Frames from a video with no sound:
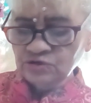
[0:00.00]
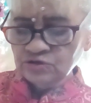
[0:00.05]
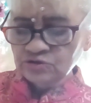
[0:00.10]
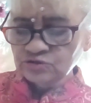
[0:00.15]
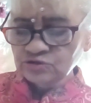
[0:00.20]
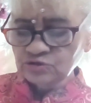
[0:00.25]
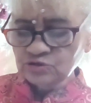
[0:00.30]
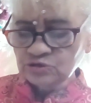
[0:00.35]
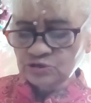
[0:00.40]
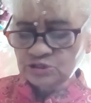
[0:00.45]

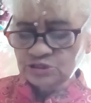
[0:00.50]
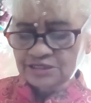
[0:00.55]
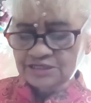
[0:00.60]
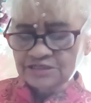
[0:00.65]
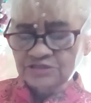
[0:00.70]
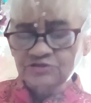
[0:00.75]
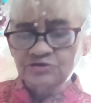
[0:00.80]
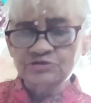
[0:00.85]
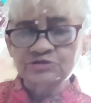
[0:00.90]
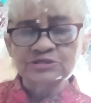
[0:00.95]
todas
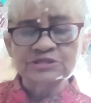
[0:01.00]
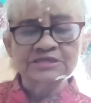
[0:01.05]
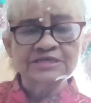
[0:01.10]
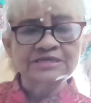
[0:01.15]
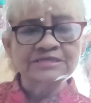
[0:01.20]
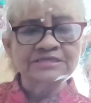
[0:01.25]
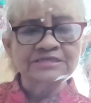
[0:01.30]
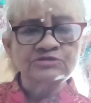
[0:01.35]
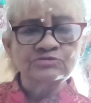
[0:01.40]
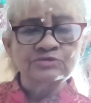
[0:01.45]
estas
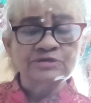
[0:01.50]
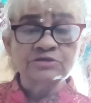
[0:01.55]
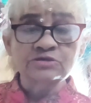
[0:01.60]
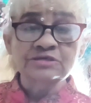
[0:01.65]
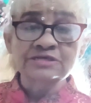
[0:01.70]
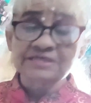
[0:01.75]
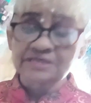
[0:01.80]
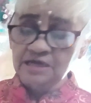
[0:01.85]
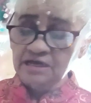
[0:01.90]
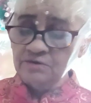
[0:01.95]

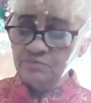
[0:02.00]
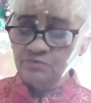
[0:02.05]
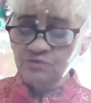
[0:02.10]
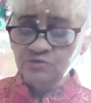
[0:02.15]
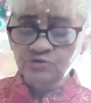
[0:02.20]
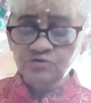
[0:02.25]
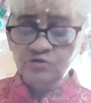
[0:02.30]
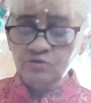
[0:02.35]
situaciones. El punto